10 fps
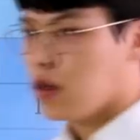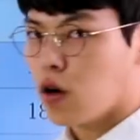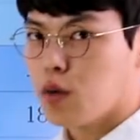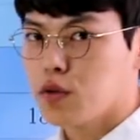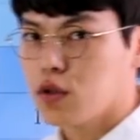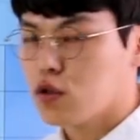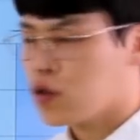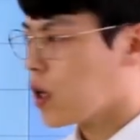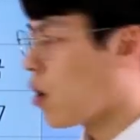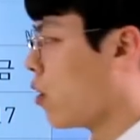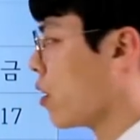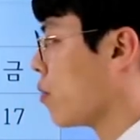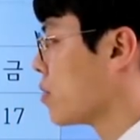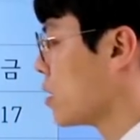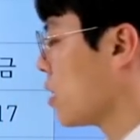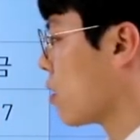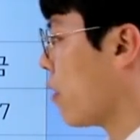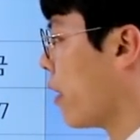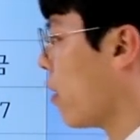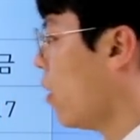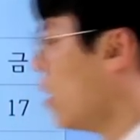여러분들 중에 거의 없으실 거예요.